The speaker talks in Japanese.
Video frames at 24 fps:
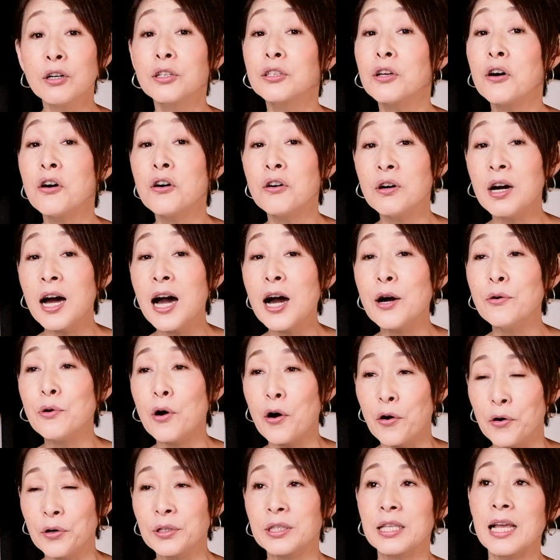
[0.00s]

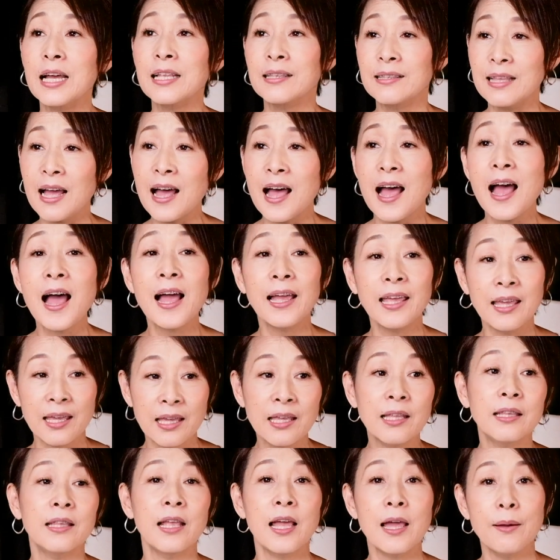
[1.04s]
ドアを
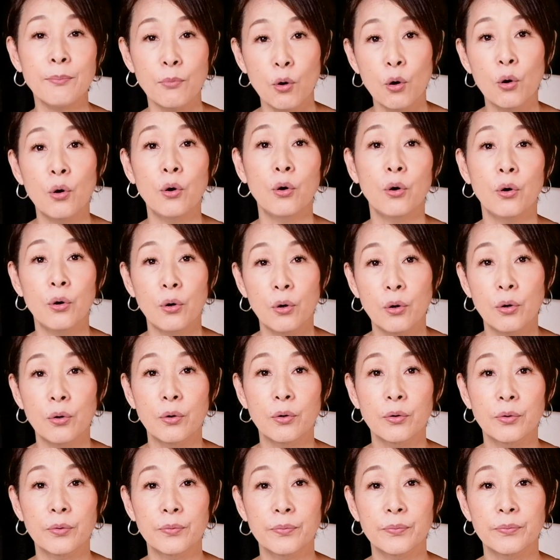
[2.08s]
叩いて
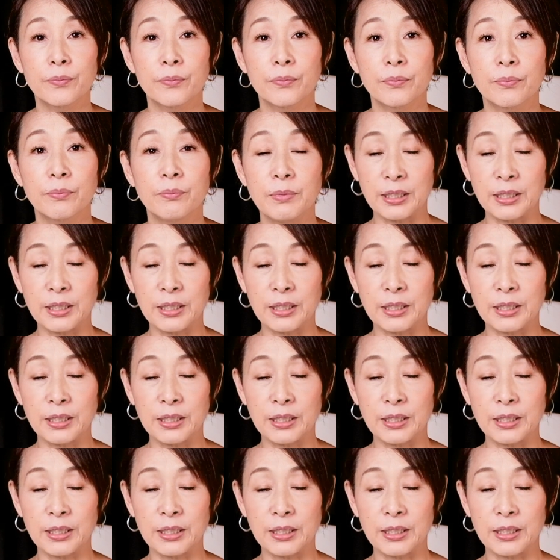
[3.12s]
も」